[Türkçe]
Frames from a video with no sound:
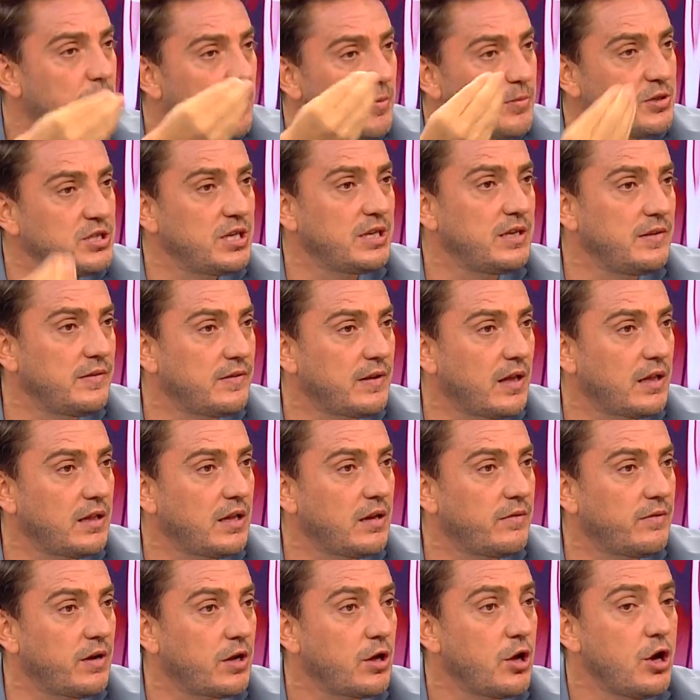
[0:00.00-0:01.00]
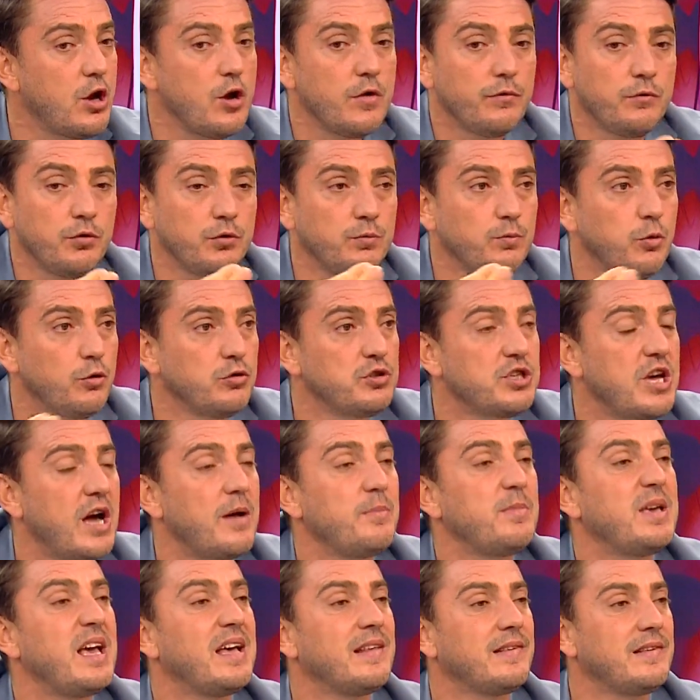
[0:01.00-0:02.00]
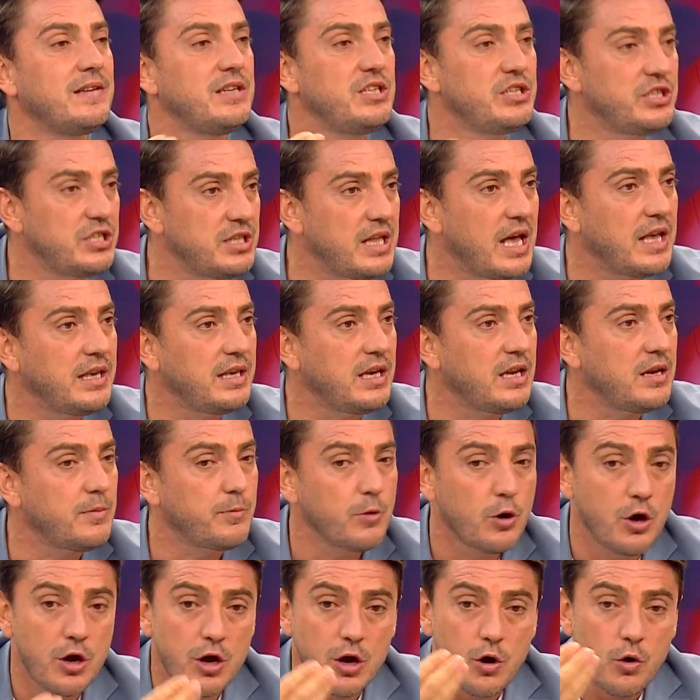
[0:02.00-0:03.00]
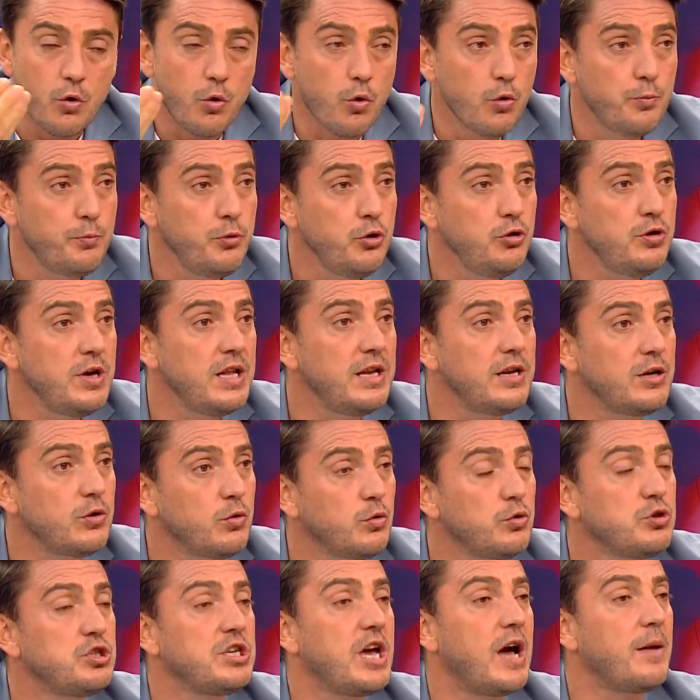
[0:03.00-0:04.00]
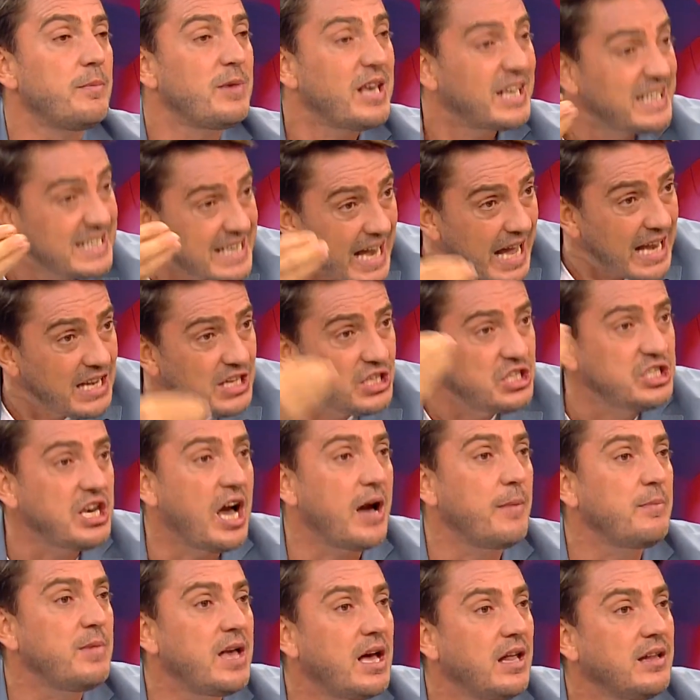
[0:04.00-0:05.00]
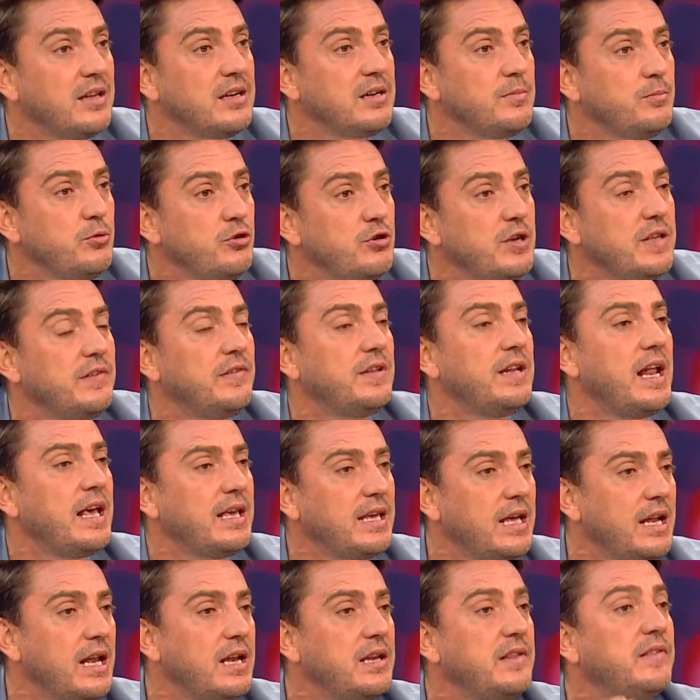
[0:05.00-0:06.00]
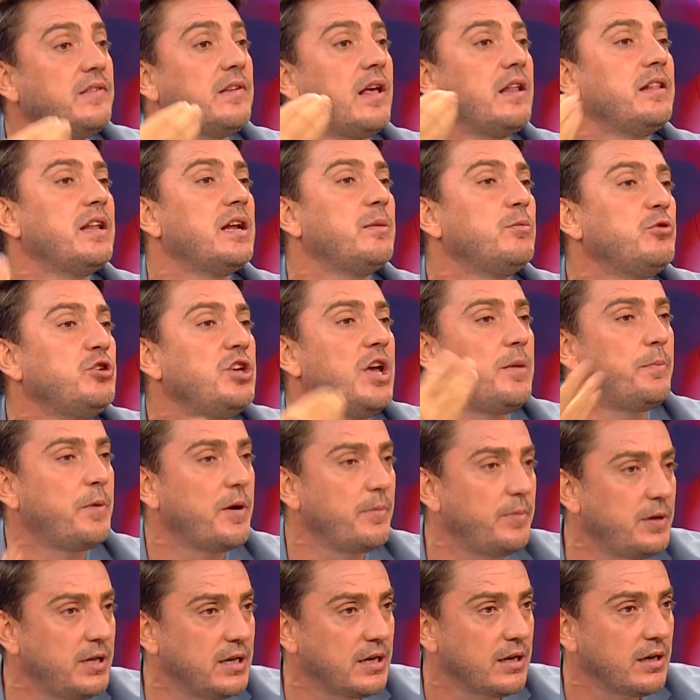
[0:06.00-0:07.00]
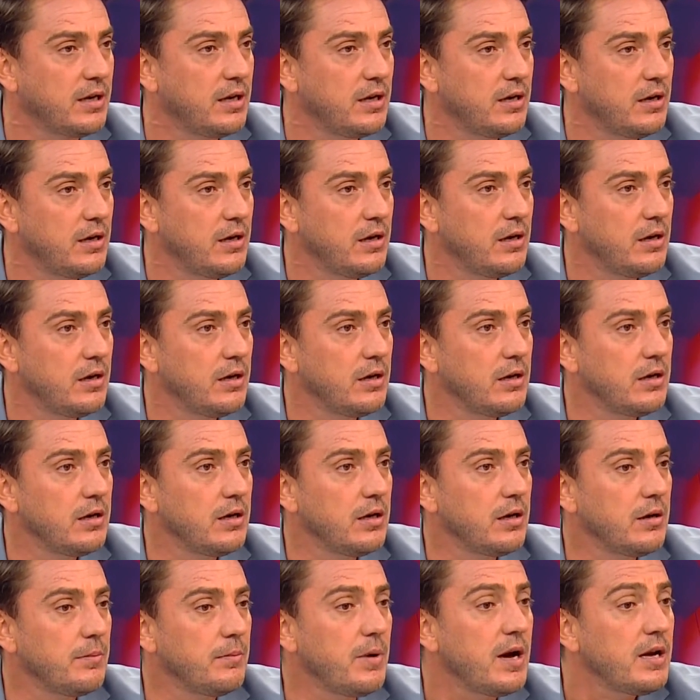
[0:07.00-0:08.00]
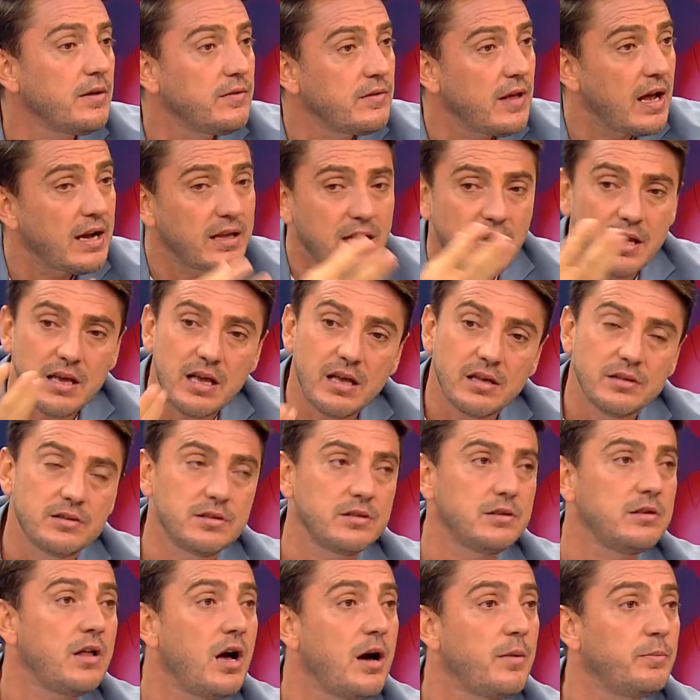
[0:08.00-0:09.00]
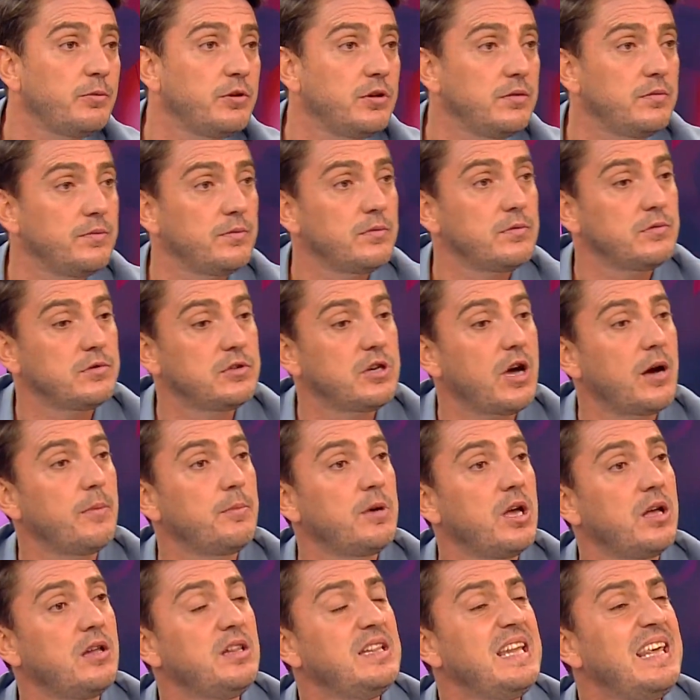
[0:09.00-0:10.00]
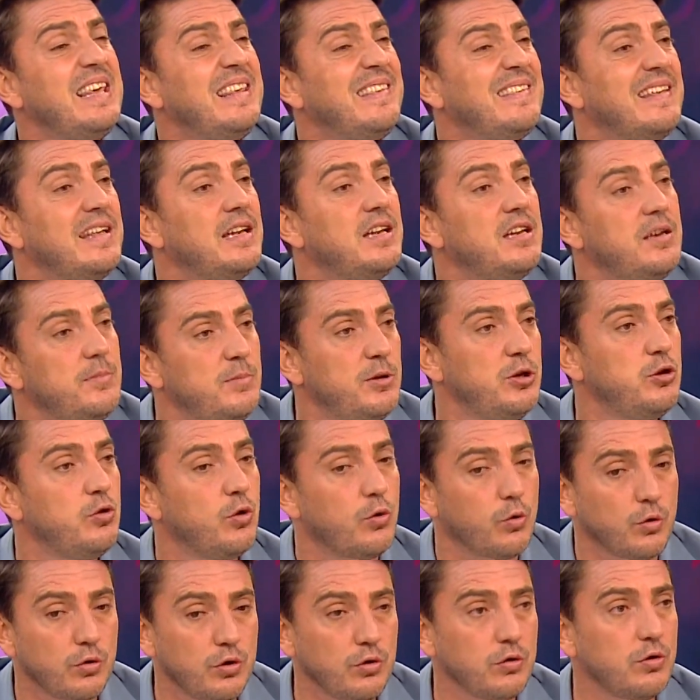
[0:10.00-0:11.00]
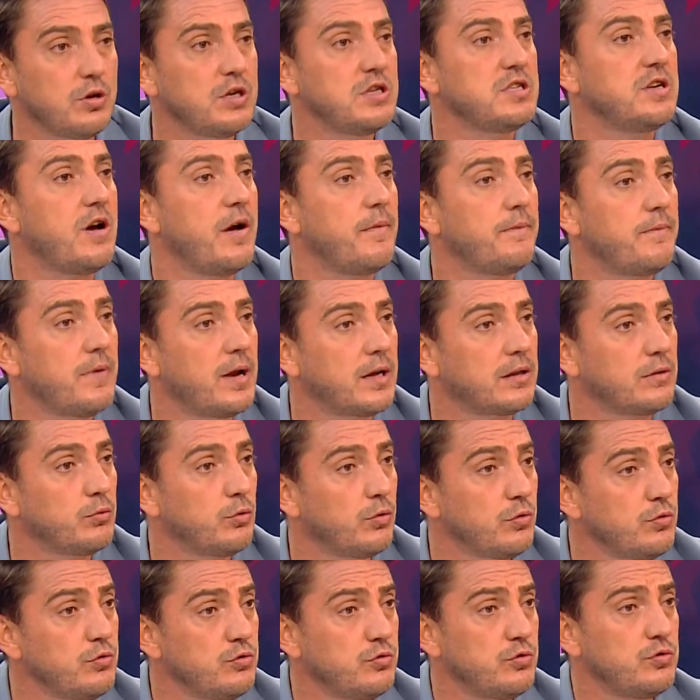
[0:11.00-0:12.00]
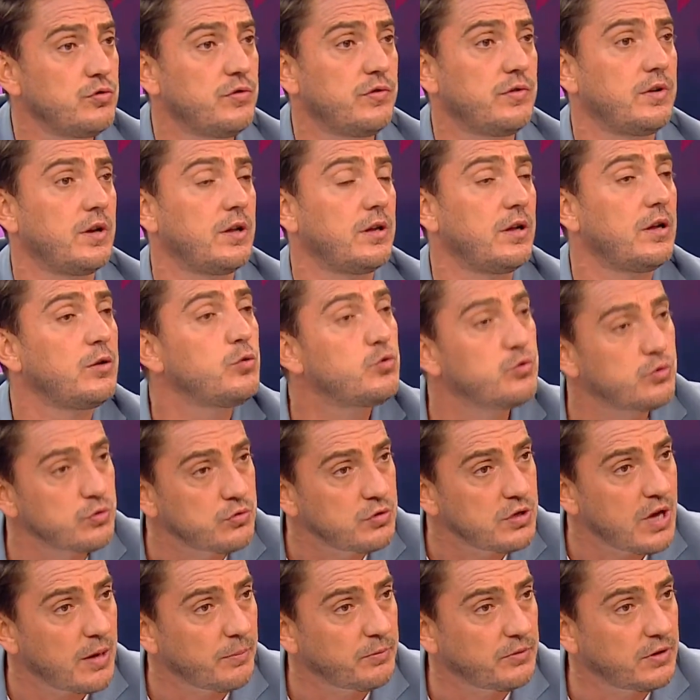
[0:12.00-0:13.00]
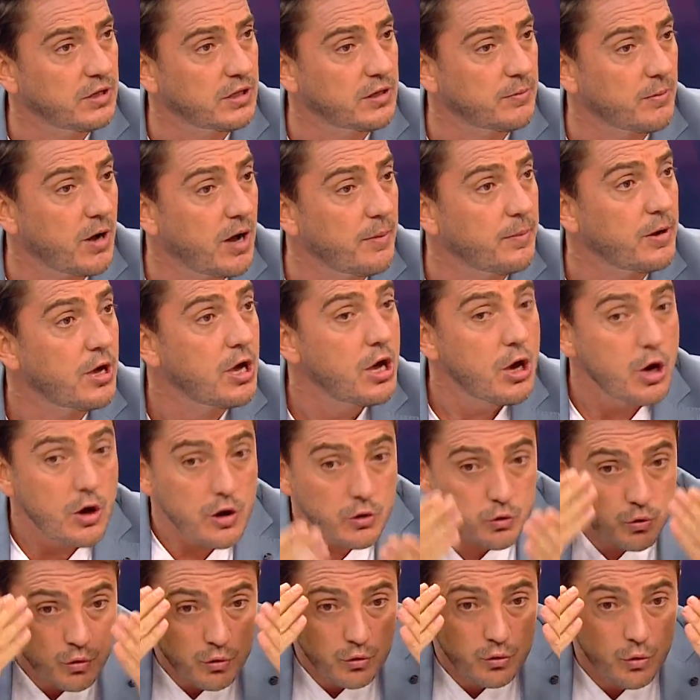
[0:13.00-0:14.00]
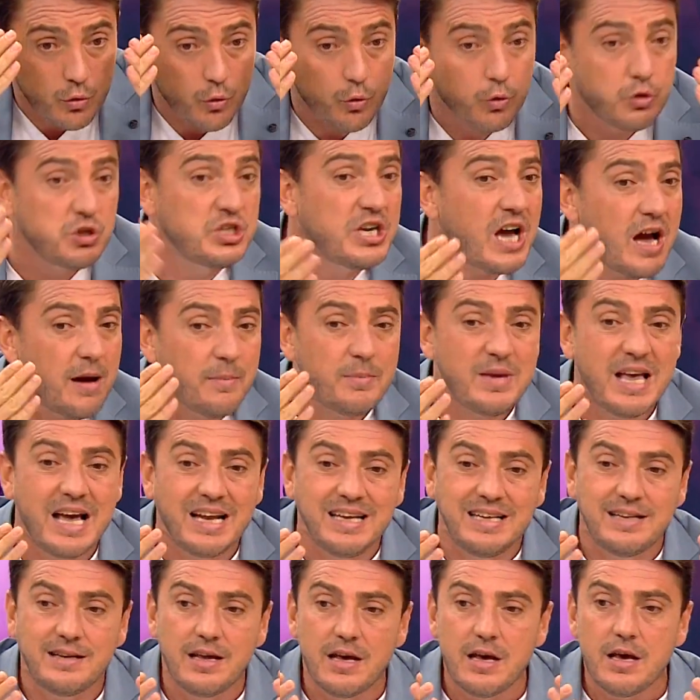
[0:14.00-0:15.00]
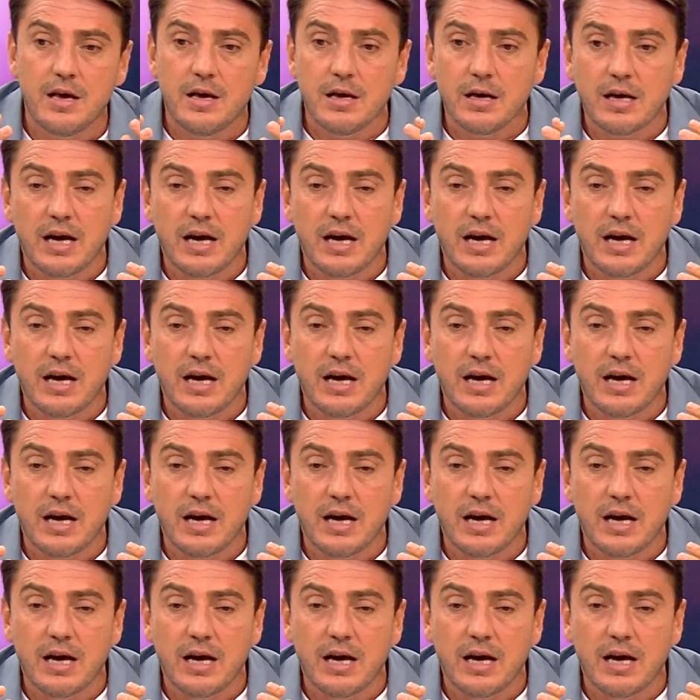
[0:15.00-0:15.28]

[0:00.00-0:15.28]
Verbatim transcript: var. Yapabilecek insanlar var. Futbol camiasının içinden gelip o bünyelerin o camiye kendi camialarının bünyesinden gelen insanlar bunu yapabilir. Bak Sergen Yalçın ne yaptı? Camianın ne istediğini biliyor. Ona göre cevap verdi. 13. sıradan 3. yaptı takım abi. Çünkü o camianın